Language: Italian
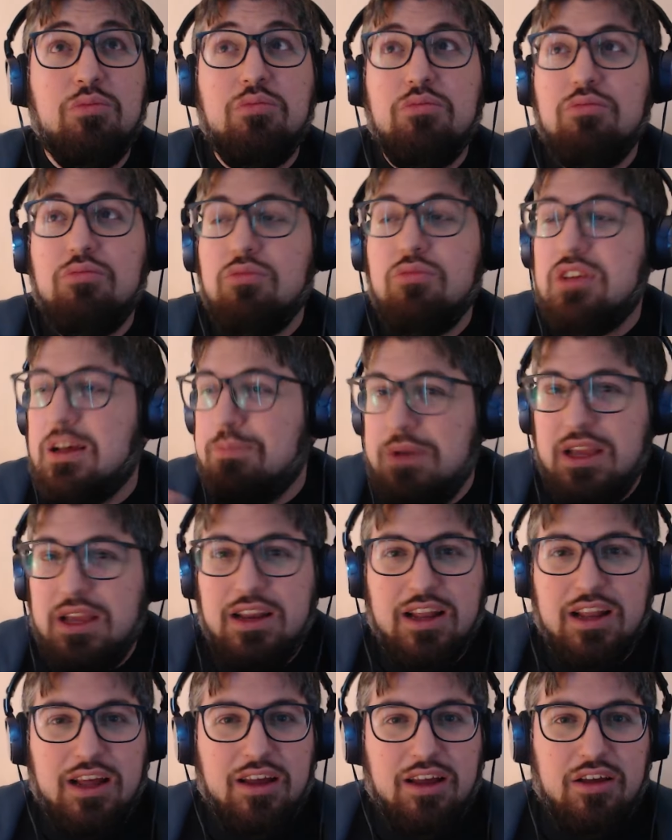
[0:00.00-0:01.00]

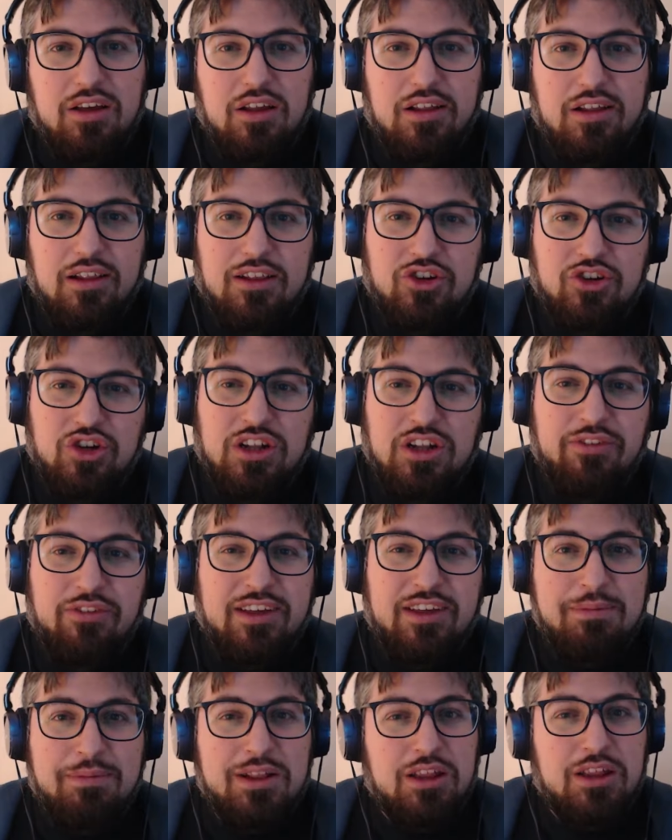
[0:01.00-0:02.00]
capire
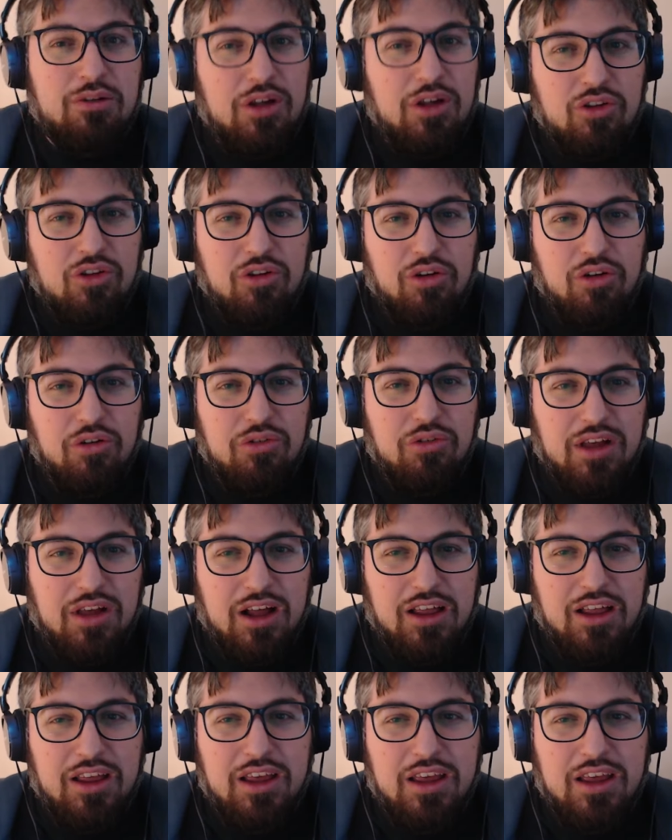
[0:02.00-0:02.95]
scientificamente qualcosa,